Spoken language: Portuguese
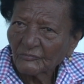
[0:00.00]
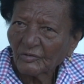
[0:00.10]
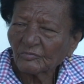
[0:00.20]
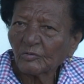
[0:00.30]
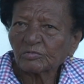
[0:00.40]

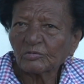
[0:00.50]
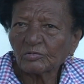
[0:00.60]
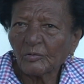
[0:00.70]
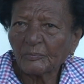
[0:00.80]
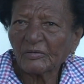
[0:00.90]
Quando
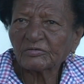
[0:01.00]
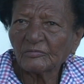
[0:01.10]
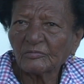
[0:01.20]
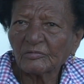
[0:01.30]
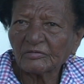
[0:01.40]
voltou, Dom Pedro
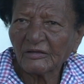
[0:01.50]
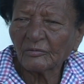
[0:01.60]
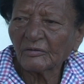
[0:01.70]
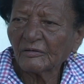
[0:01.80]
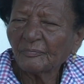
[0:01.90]
II
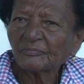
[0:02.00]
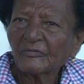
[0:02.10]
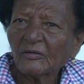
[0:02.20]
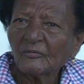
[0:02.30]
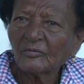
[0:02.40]
deu-lhe
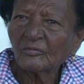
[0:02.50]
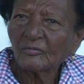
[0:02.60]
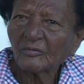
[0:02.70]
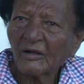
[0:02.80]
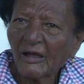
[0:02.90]
o,
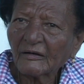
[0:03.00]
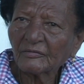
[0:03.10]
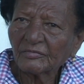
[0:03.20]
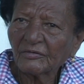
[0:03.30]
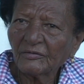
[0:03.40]
o,
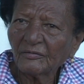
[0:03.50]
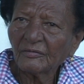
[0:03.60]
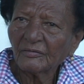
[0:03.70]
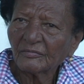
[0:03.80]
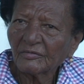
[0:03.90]
cargo de,
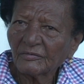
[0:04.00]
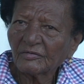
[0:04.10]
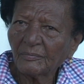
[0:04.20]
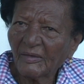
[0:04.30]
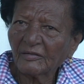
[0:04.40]
de,
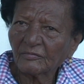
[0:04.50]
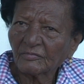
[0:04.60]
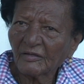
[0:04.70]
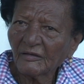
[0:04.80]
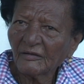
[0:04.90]
de,
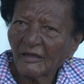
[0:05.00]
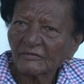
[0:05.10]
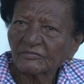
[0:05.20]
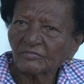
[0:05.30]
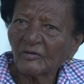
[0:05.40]
médico, né?
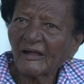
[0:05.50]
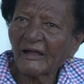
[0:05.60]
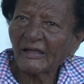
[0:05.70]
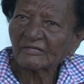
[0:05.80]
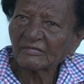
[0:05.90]
Assinou a
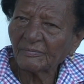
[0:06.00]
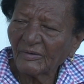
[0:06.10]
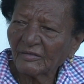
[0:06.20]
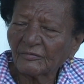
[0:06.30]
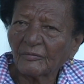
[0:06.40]
carta de
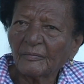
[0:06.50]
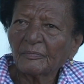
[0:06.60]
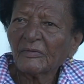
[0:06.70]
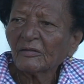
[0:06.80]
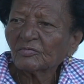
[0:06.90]
médico.
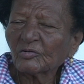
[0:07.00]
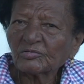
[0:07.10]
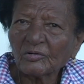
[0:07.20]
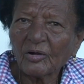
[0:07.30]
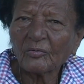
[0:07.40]

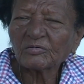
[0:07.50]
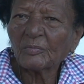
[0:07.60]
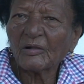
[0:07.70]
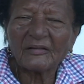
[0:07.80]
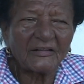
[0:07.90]
Doutor
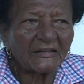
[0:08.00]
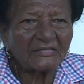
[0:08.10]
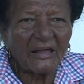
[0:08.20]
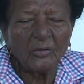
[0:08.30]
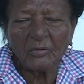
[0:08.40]
Augusto morava aqui
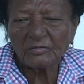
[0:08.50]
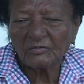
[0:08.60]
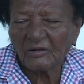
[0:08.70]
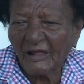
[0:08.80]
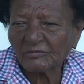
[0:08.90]
na Rua
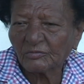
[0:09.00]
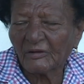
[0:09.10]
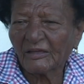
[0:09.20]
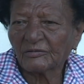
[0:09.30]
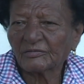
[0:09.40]
dos
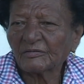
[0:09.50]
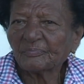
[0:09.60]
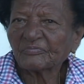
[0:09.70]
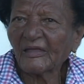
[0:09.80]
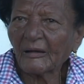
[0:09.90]
Latoeiros,
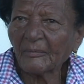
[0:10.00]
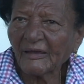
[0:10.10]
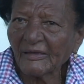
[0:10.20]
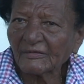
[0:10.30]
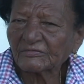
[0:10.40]
era
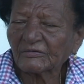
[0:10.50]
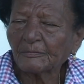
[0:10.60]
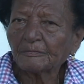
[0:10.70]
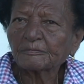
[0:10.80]
barrense.